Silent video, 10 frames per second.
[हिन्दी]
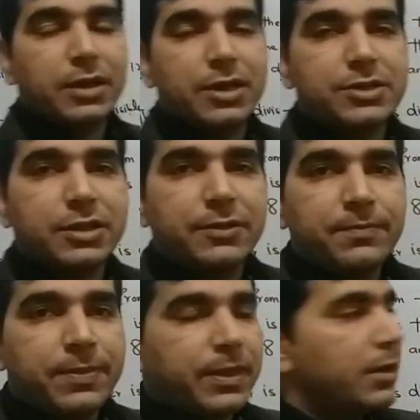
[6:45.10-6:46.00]
आ जाए
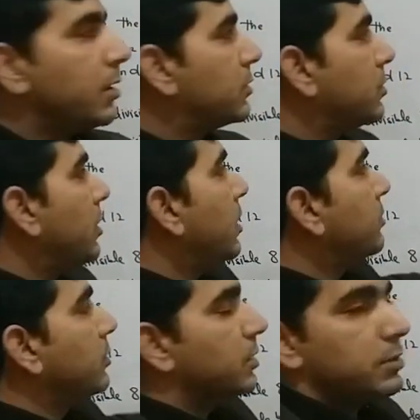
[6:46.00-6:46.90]
तो
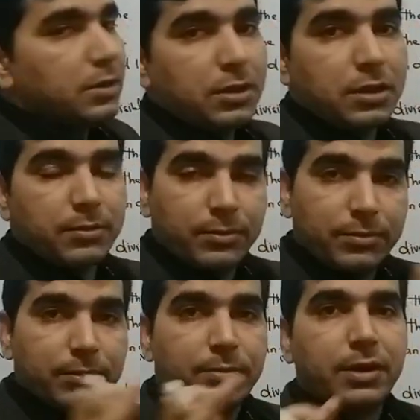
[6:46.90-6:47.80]
आप तो इतना
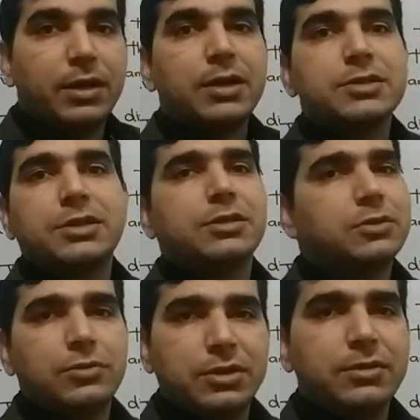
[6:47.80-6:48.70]
बड़ा
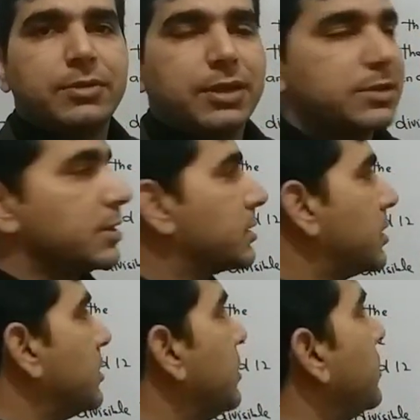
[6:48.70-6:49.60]
सेट तो नहीं बना
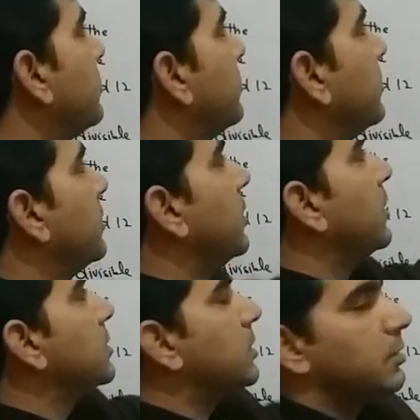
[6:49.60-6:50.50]
सकते ना या
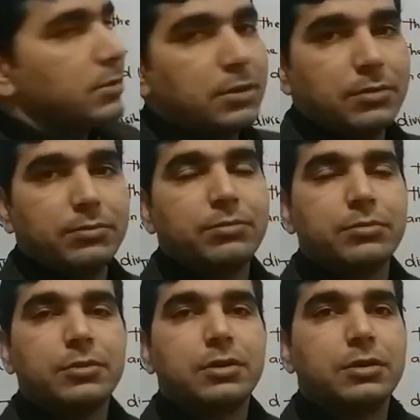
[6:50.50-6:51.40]
इसके
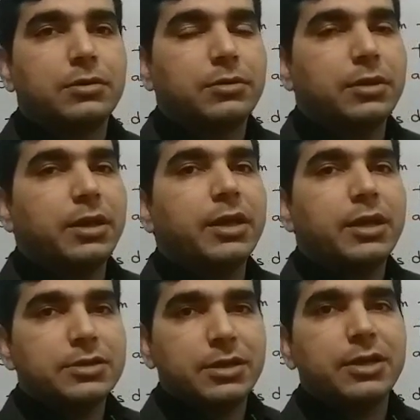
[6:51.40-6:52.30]

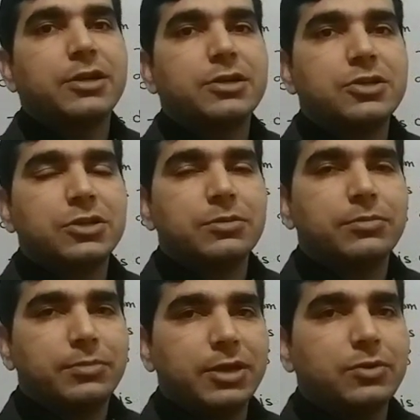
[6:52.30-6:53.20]
एक हज़ार इंटीजर
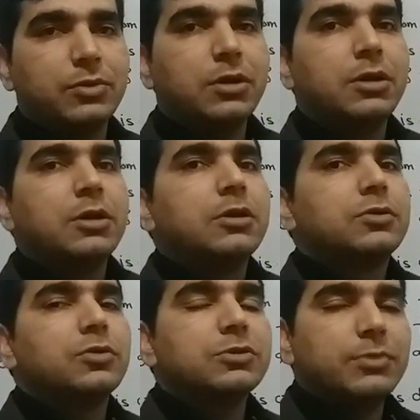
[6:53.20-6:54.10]
मेलू
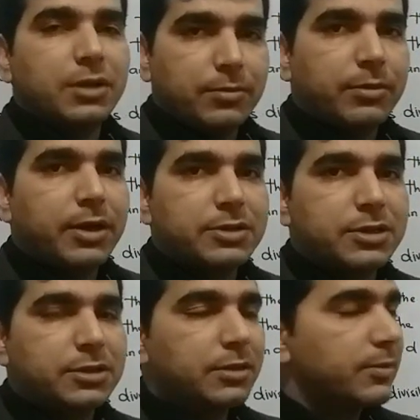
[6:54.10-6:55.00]
तो उसमें हम बड़ा
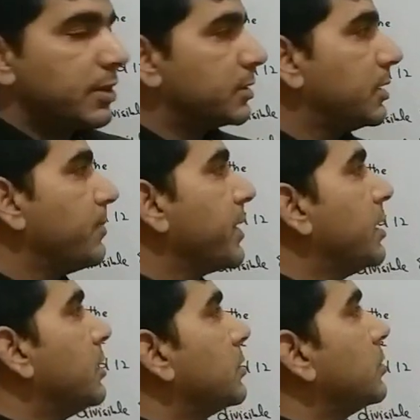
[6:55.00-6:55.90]
सेट नहीं बनाते
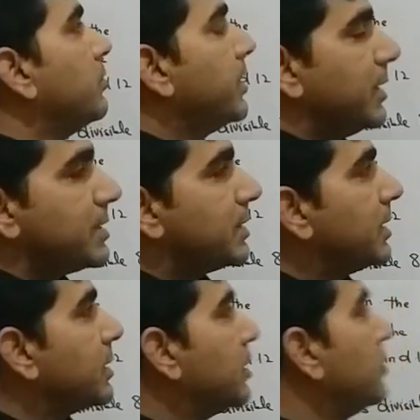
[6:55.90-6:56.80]
तो मैं इस
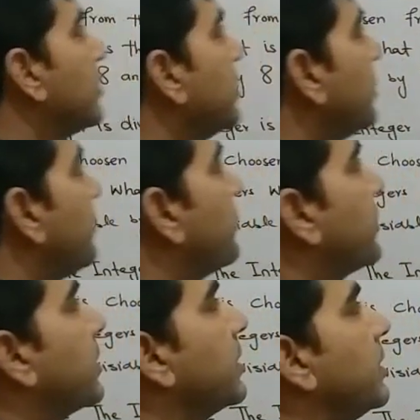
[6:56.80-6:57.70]
तरह करूँगा ना
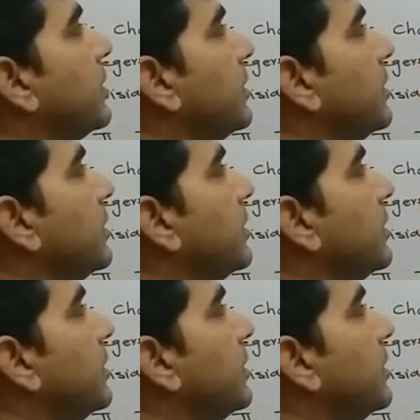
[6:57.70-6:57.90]
कि